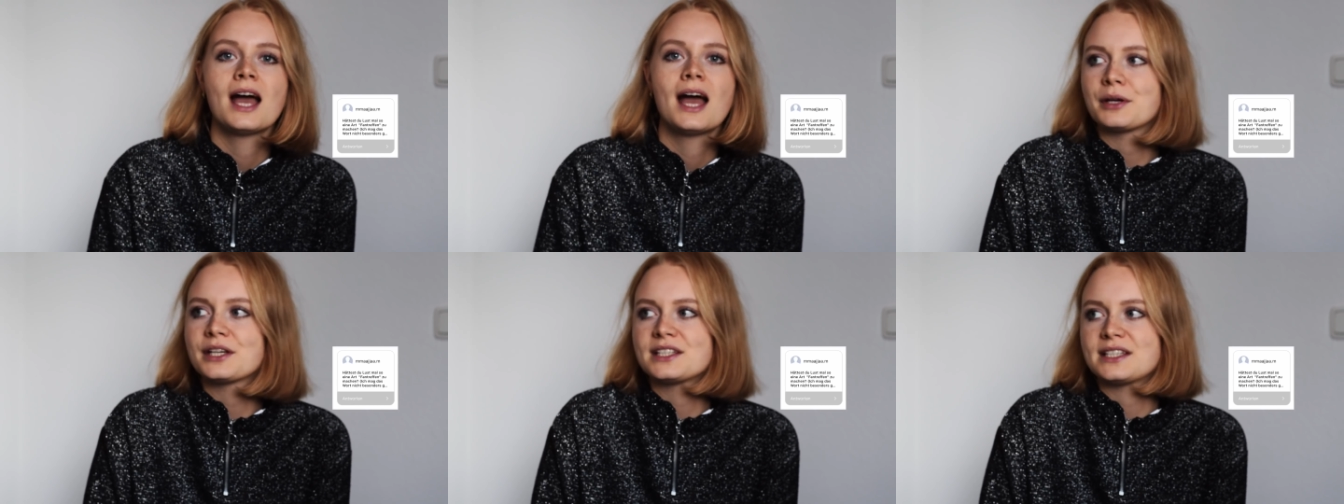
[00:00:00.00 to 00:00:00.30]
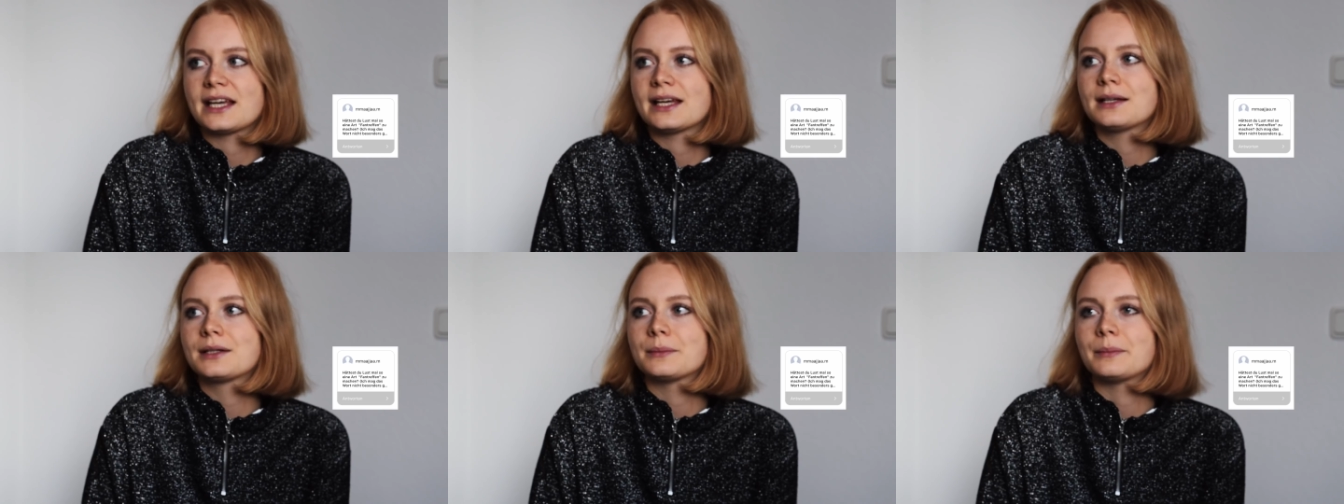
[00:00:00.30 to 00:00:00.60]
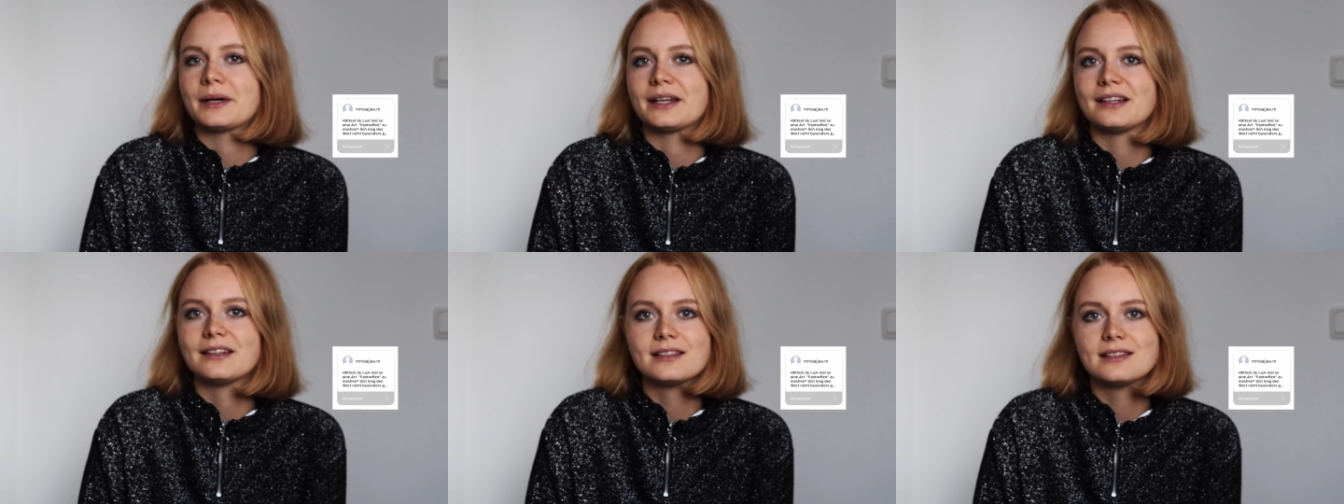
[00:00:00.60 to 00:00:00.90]
Ich denke,
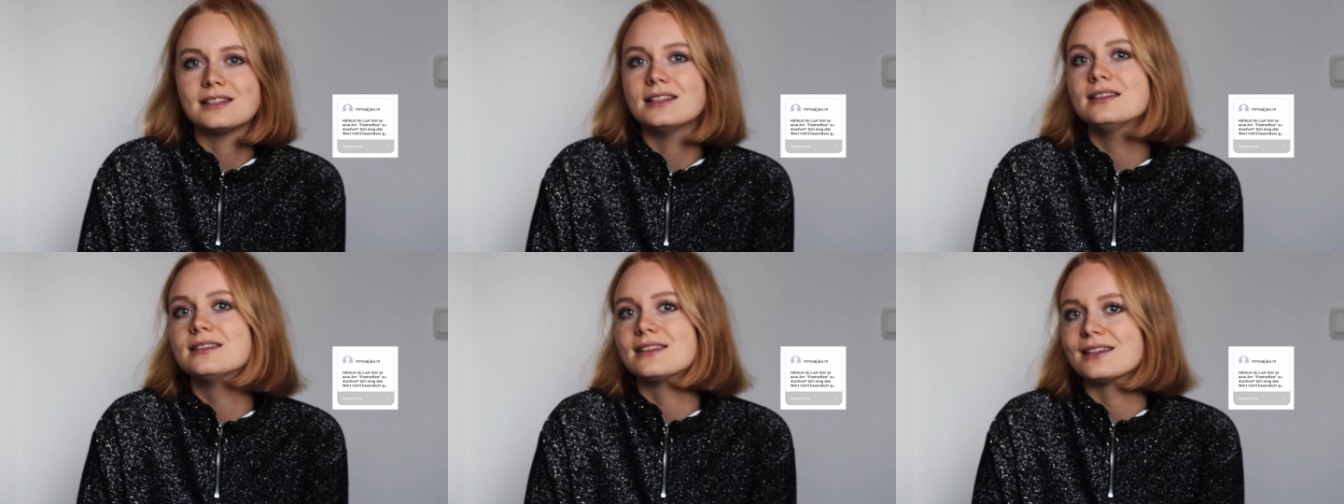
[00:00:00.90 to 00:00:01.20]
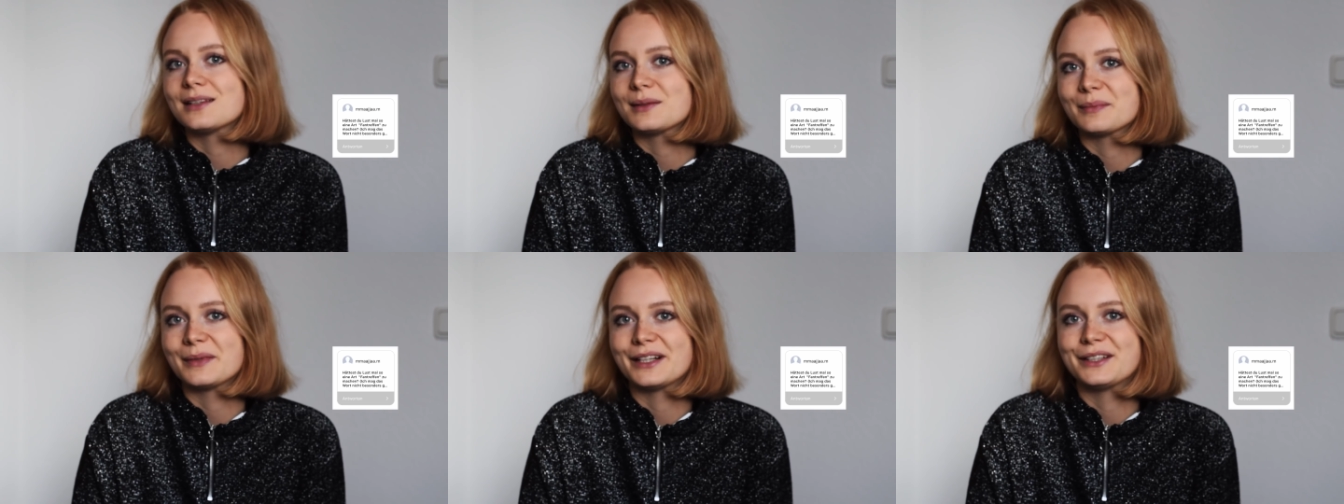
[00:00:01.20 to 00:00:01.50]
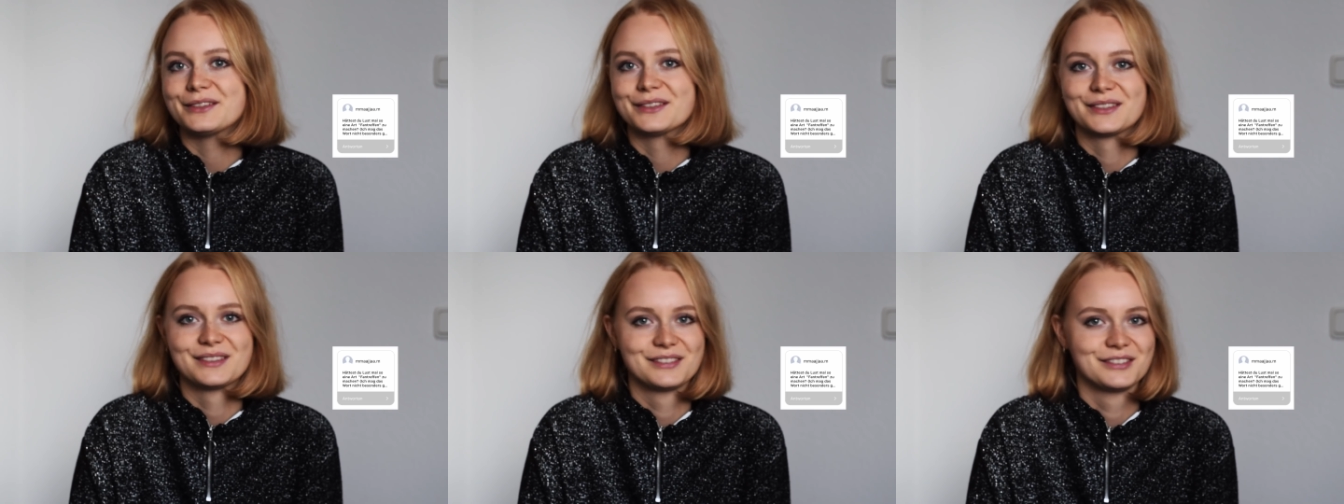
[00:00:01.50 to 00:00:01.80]
man sieht sich mal
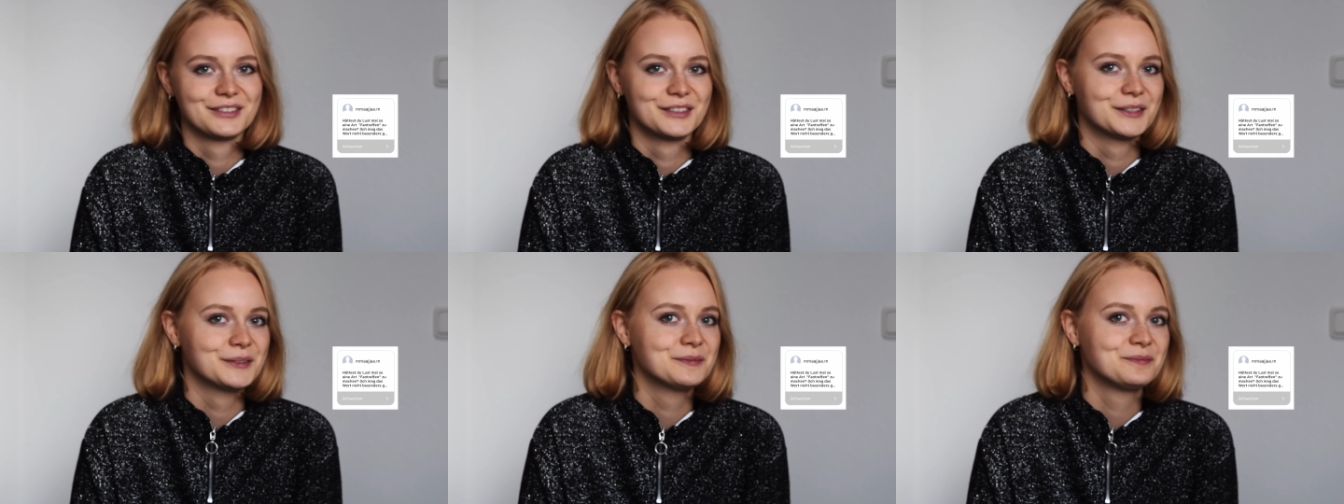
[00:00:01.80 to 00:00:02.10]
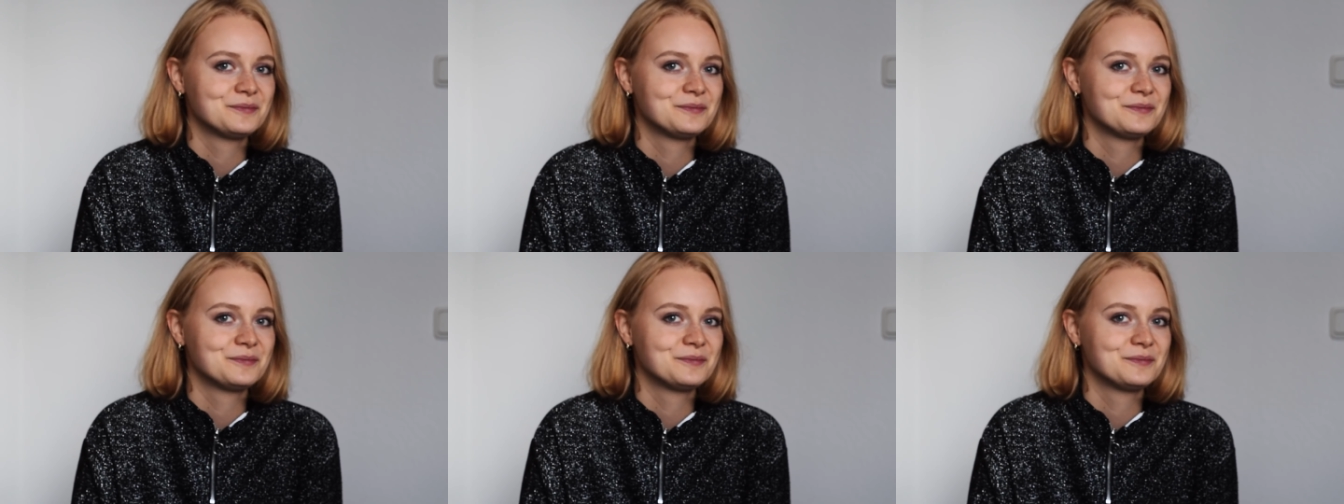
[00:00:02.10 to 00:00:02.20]
irgendwo.